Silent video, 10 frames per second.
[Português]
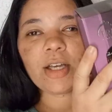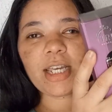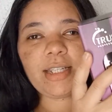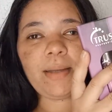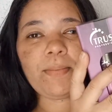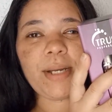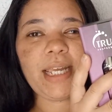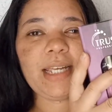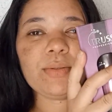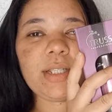Porque tem
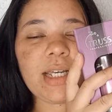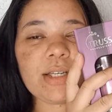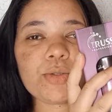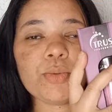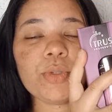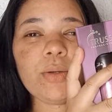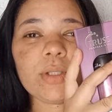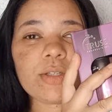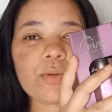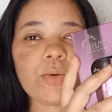preto, tem azul, tem
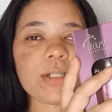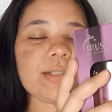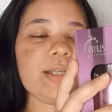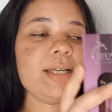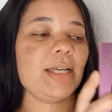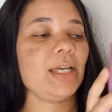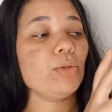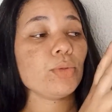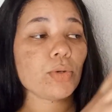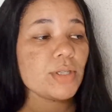outras cores.
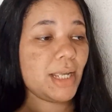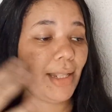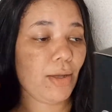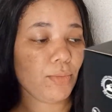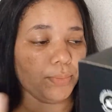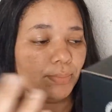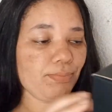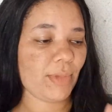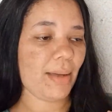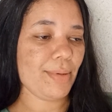Eu nunca usei nenhum.
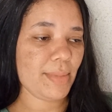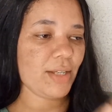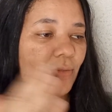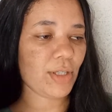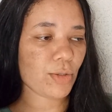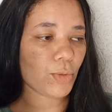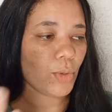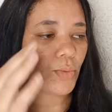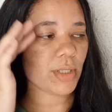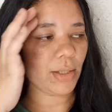É a primeira vez que eu
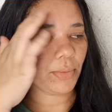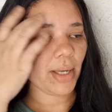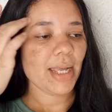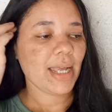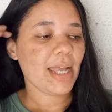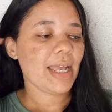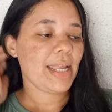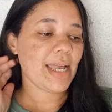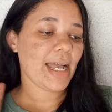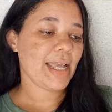tô usando.
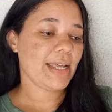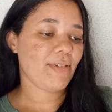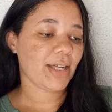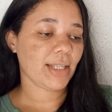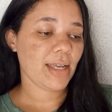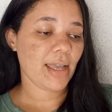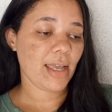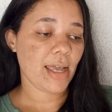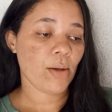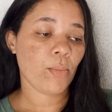E aí fala aqui
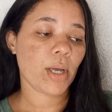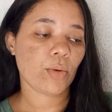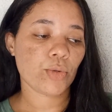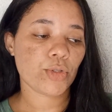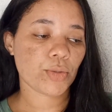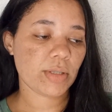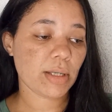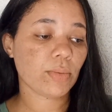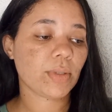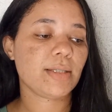que é uma
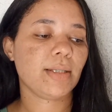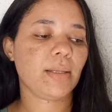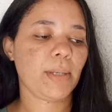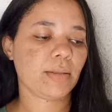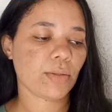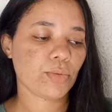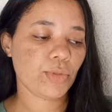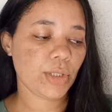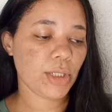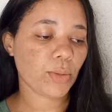reconstrução, tem selamento da
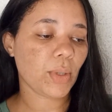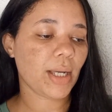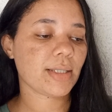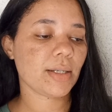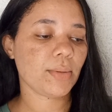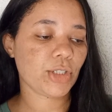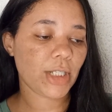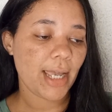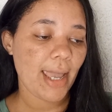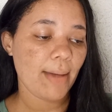cutícula, ação
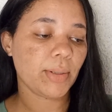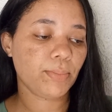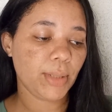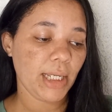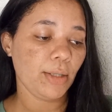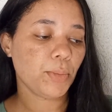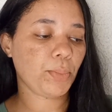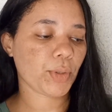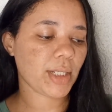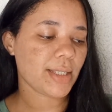anti-quebra, brilho,
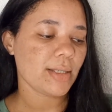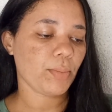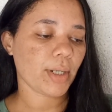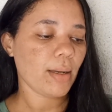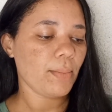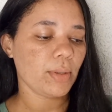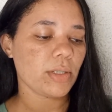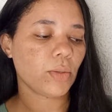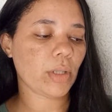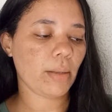proteção para
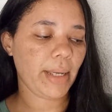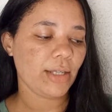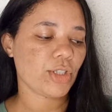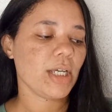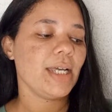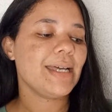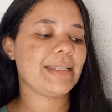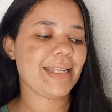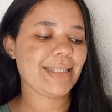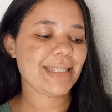cabelos altamente
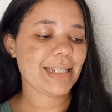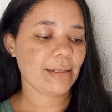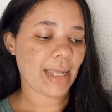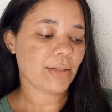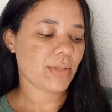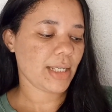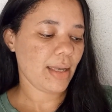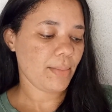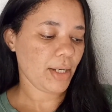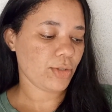desidratados e
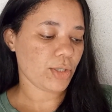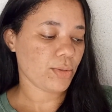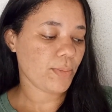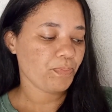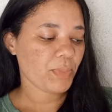quebradiços.